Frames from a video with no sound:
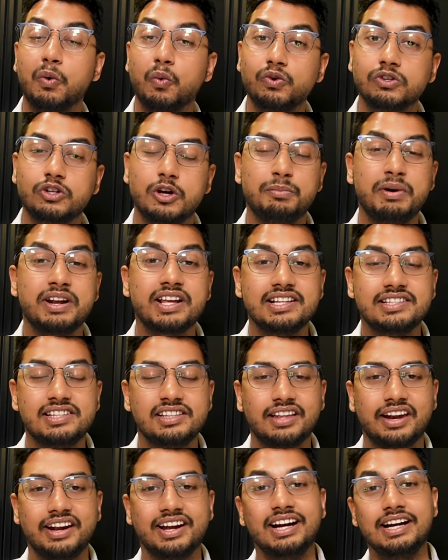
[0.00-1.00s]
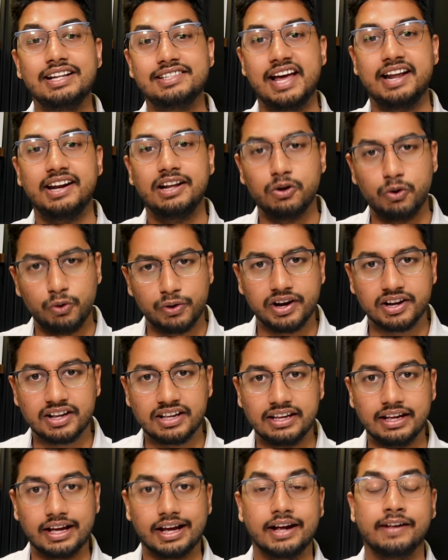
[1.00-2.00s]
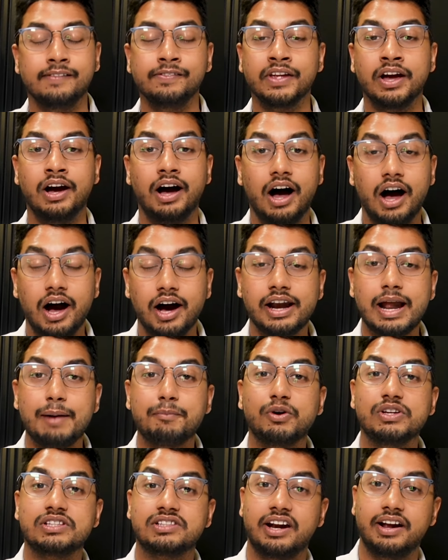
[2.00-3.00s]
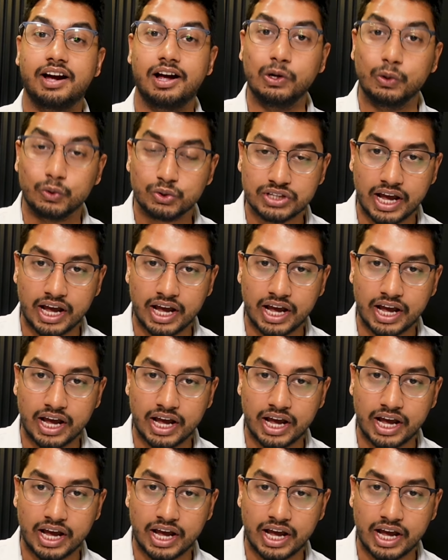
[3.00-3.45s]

उनके ऊपर किसी तरह की डिजाइनिंग हो रखी है अगर आपको इस तरह का लुक